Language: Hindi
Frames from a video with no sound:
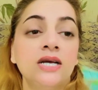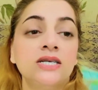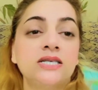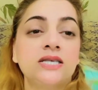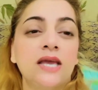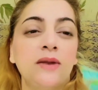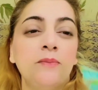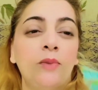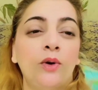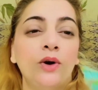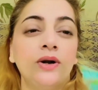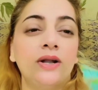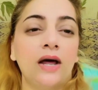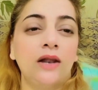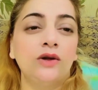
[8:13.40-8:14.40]
स्किन
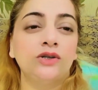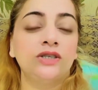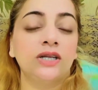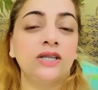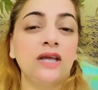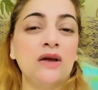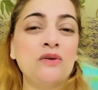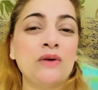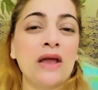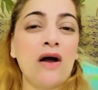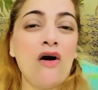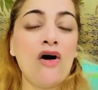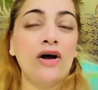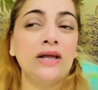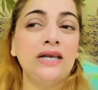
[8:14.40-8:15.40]
बहुत डल हो जाती है क्योंकि
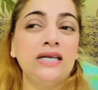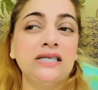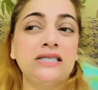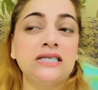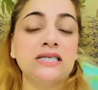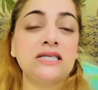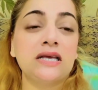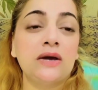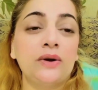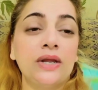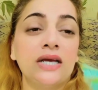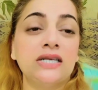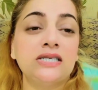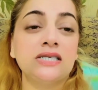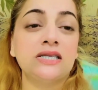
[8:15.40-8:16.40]
ऑयली चीज़ें और
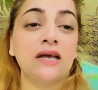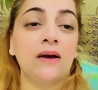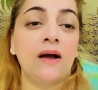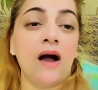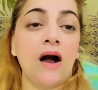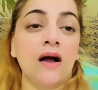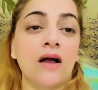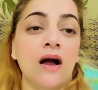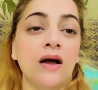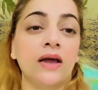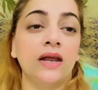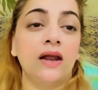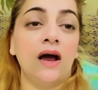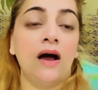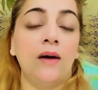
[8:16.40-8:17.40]
ये चीज़ें खा खा
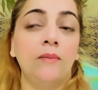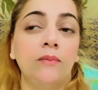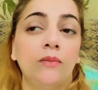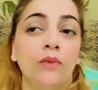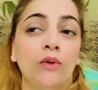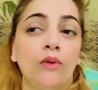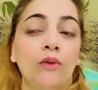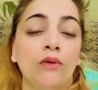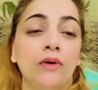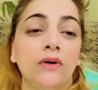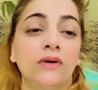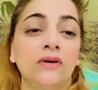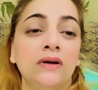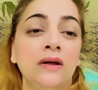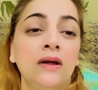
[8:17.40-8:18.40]
के ना हम
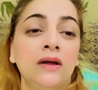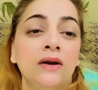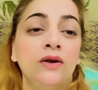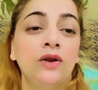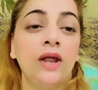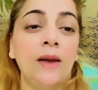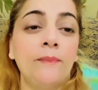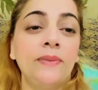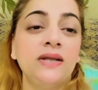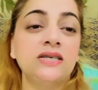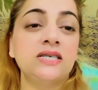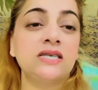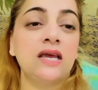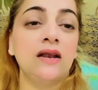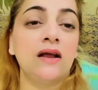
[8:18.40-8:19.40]
लोग ने अपनी
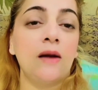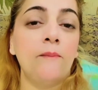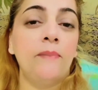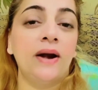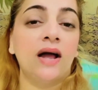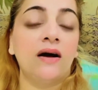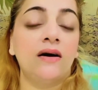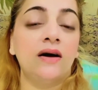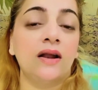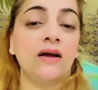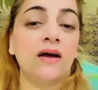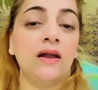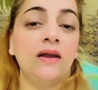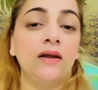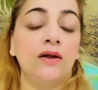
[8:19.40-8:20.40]
स्किन का बड़ा
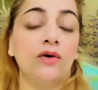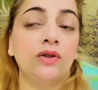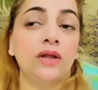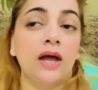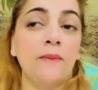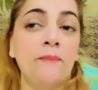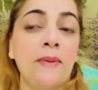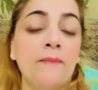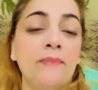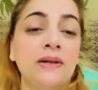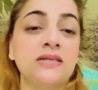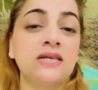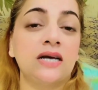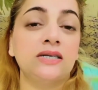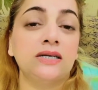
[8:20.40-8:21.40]
गर्क कर लेना होता है
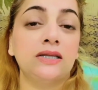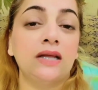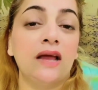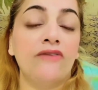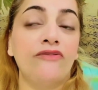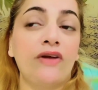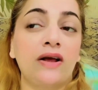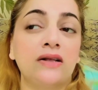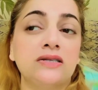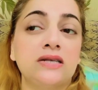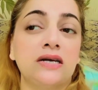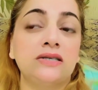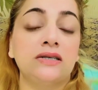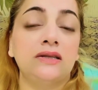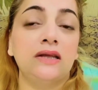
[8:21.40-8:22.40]
पिम्पल्स आ जाते हैं फ्रैकल्स
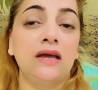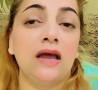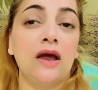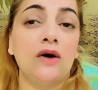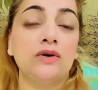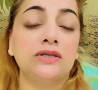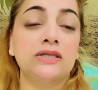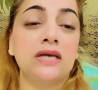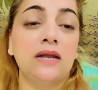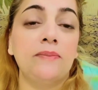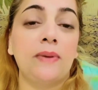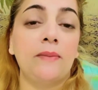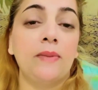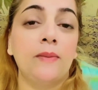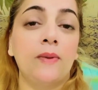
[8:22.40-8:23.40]
आ जाती हैं और स्किन
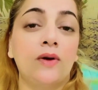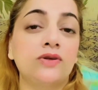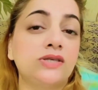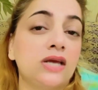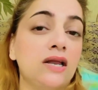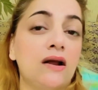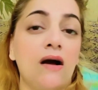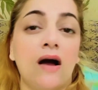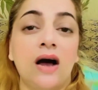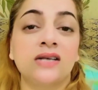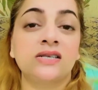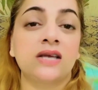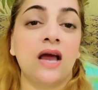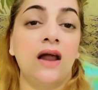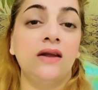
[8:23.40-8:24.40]
पर भी स्किन का
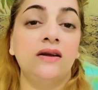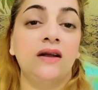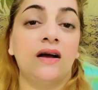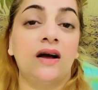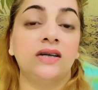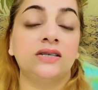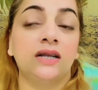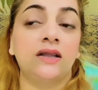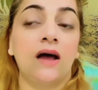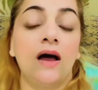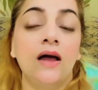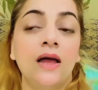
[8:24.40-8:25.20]
ख़ास ख्याल नहीं रखा जाता